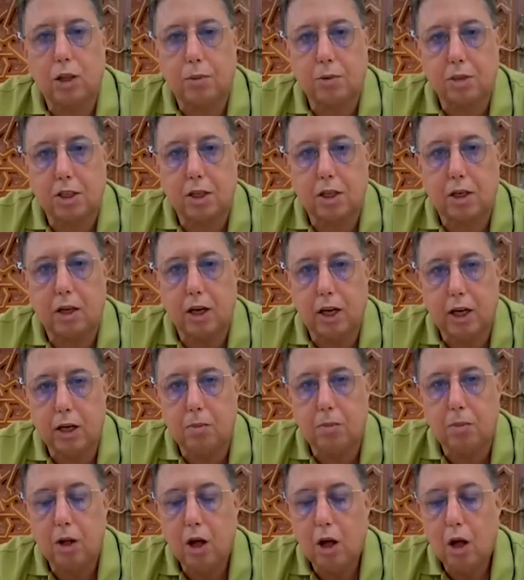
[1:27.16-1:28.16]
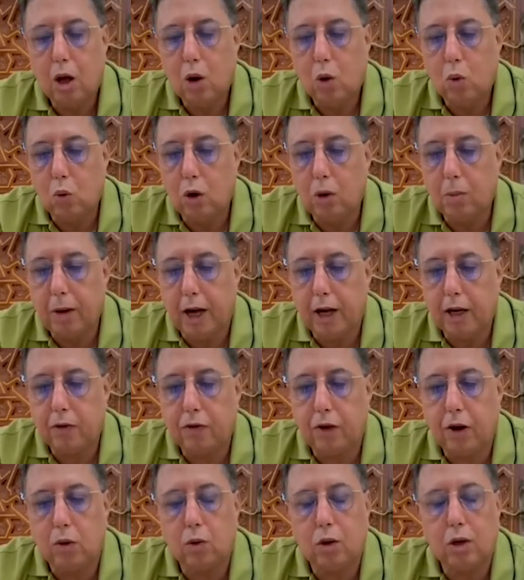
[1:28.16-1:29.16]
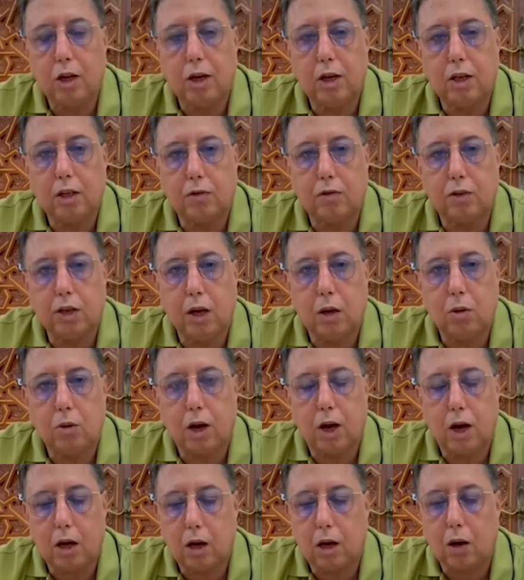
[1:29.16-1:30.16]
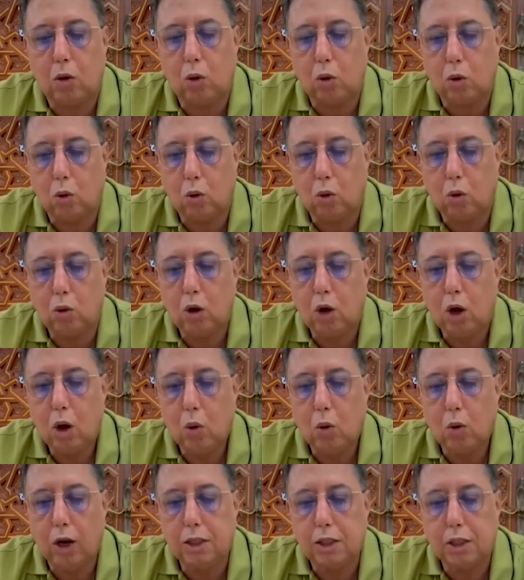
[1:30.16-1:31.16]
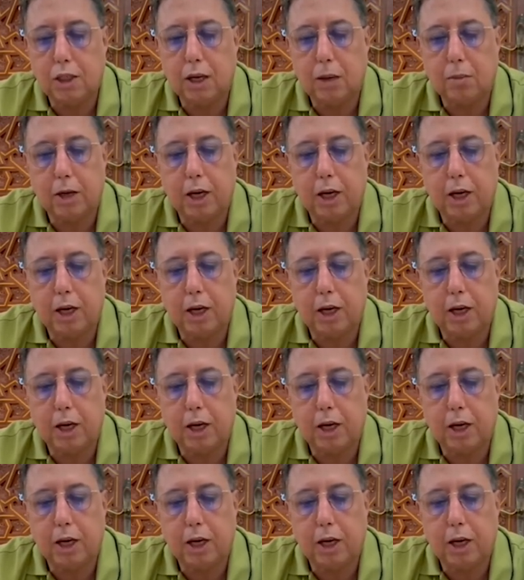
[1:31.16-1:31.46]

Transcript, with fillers: تبسيط العلم والمعرفه ولا الهدف ديالهم خلق عقول واجسام